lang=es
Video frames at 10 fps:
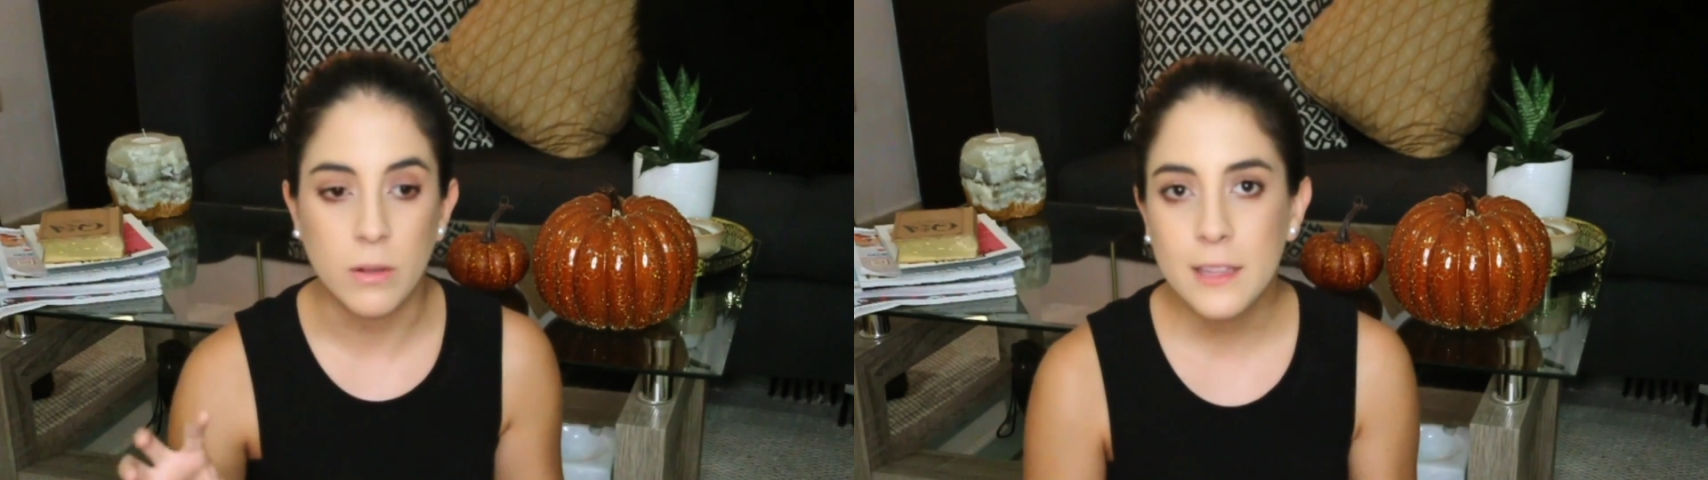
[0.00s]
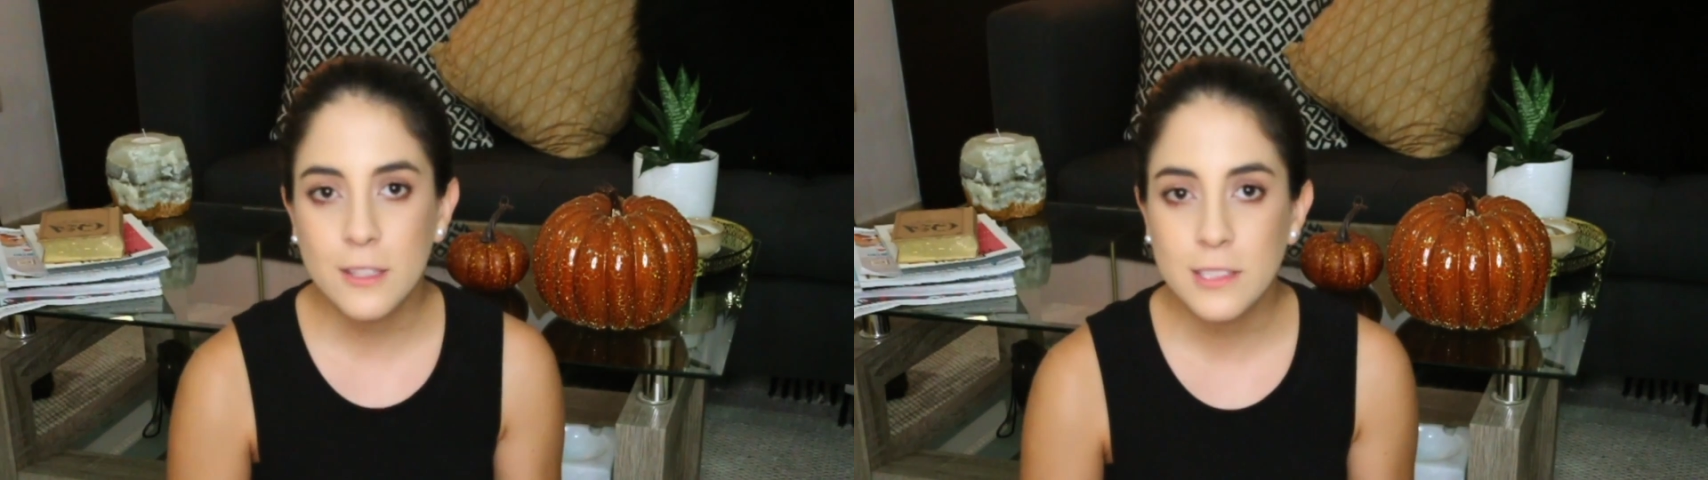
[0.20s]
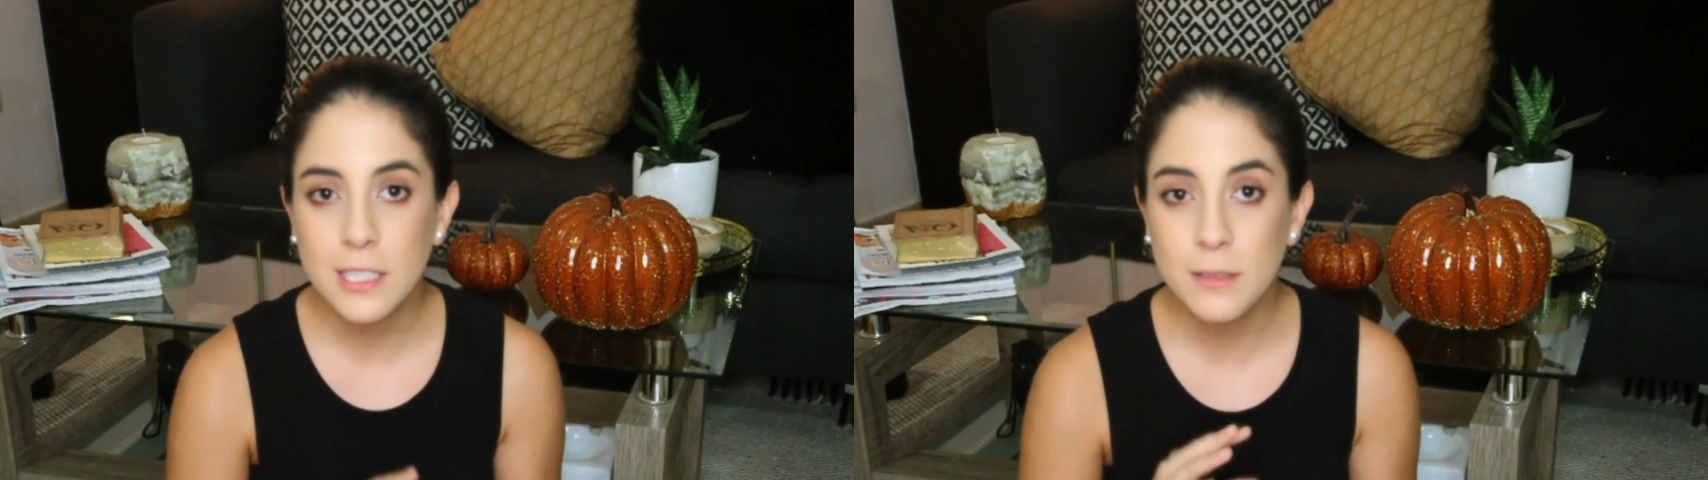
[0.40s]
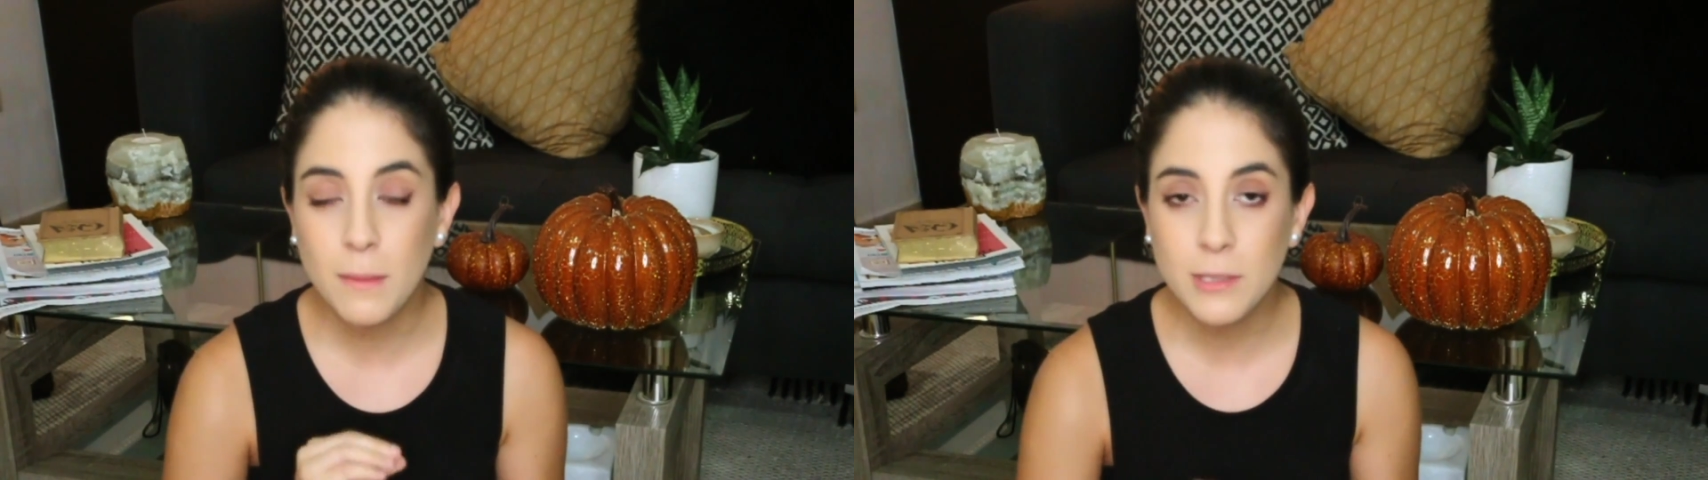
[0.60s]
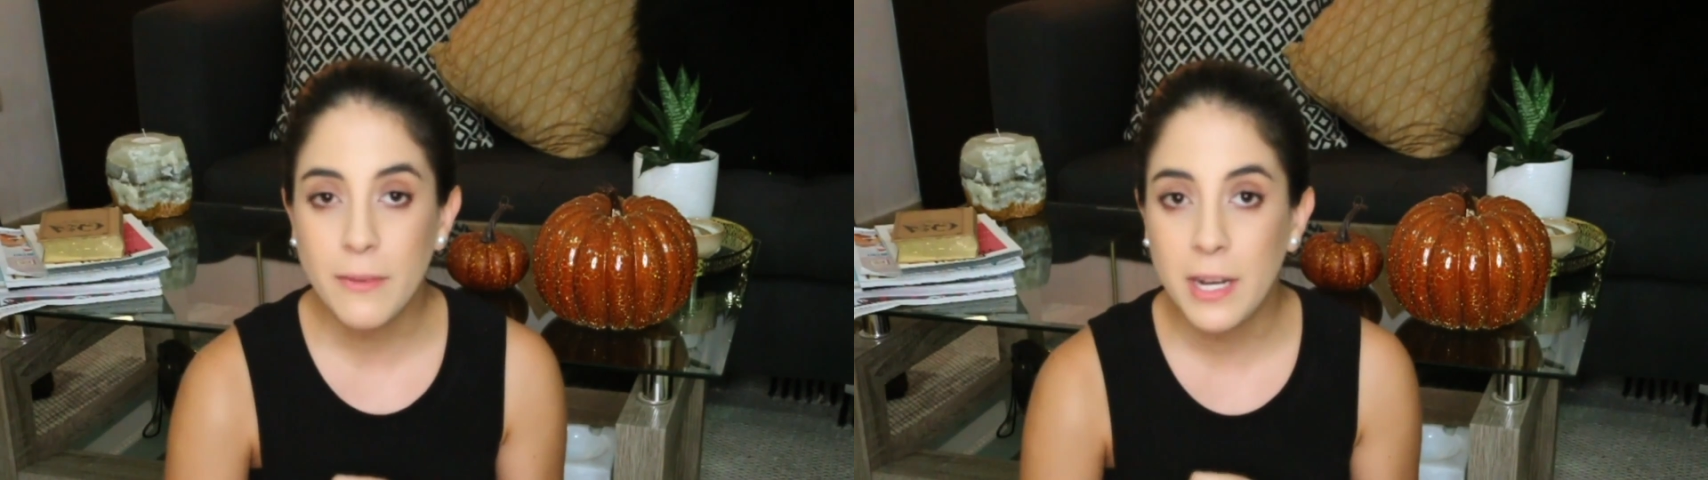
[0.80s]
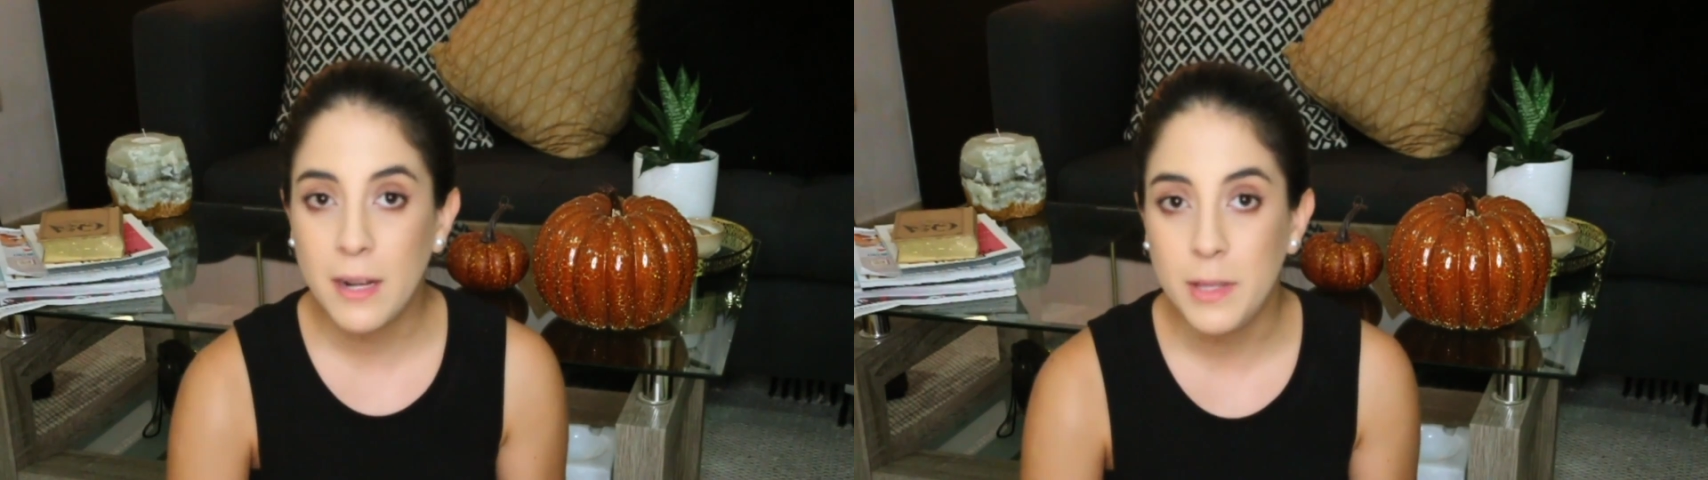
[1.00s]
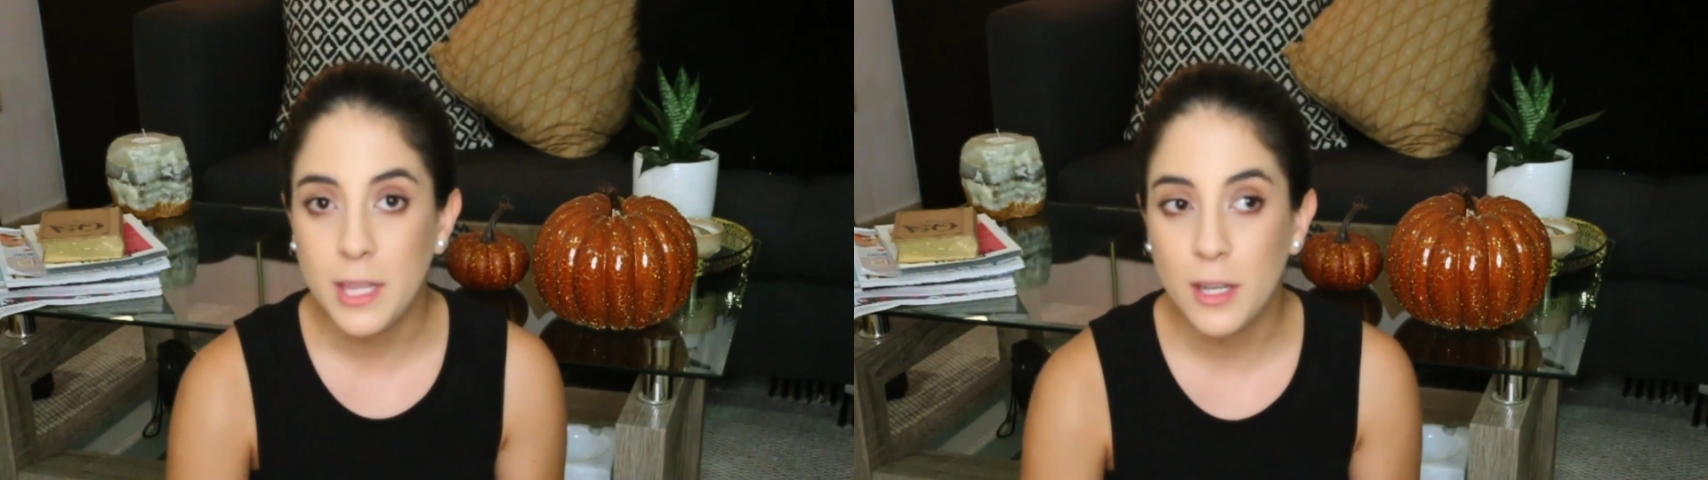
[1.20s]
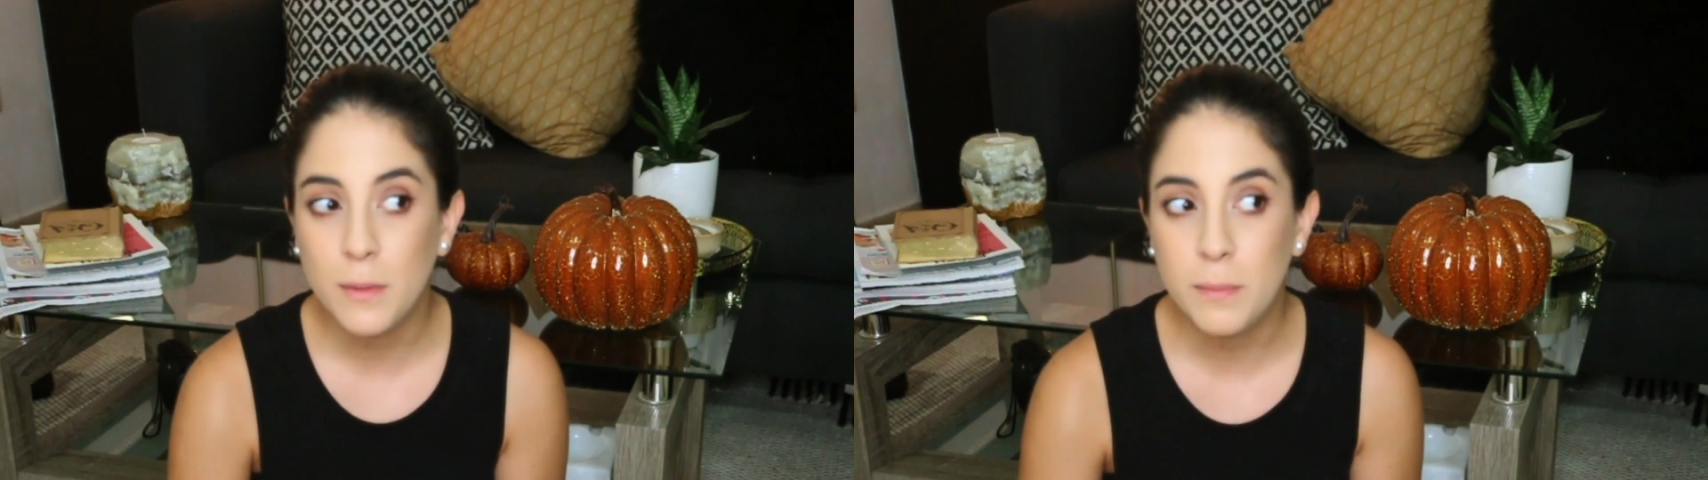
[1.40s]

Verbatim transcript: Entonces vamos a ver el video